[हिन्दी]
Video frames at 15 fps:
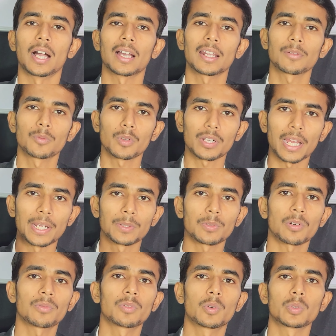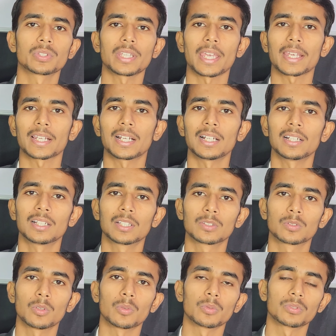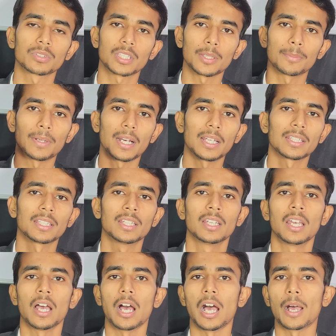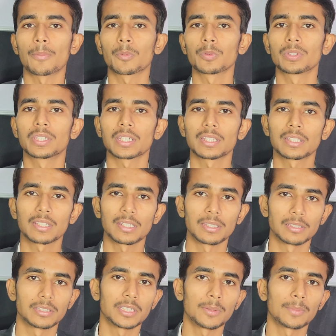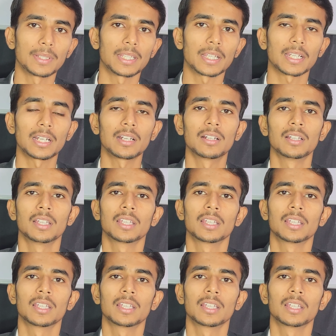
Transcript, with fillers: अगर वो राइट ऑफ हो जाएगा तो उसके बाद आपको देखने के लिए ये मिलेगा